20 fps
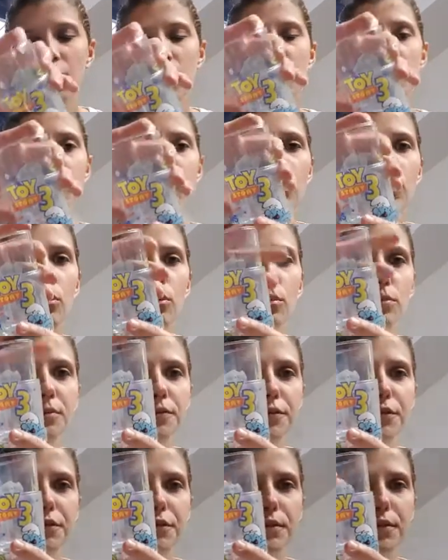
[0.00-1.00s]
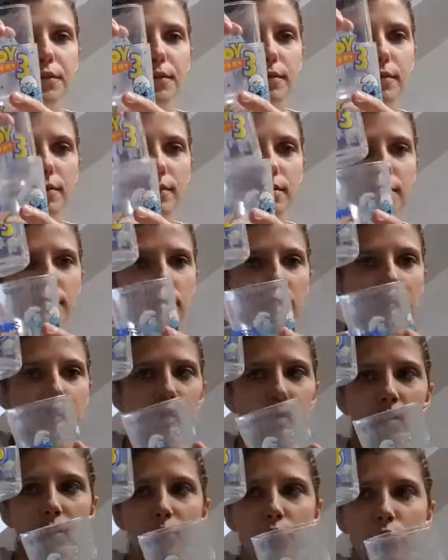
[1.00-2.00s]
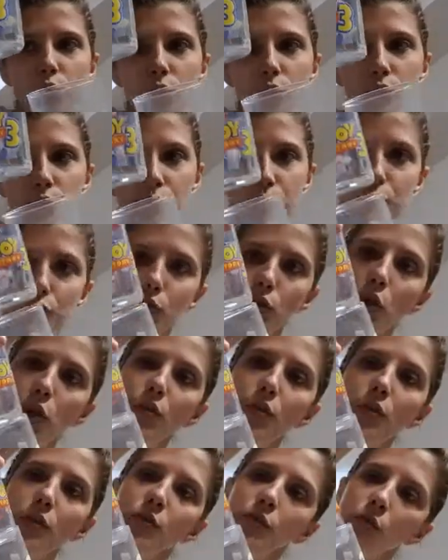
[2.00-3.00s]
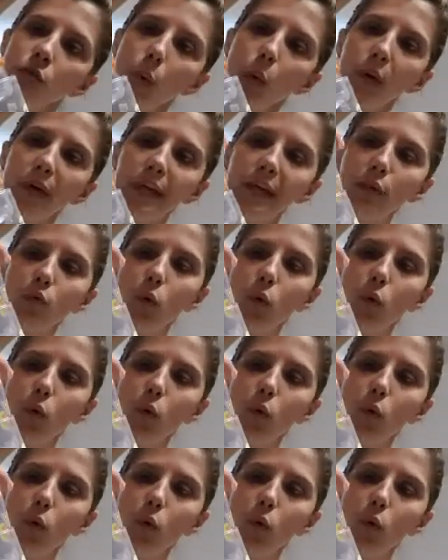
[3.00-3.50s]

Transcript: les Schtroumpfs et Toy, Story 3.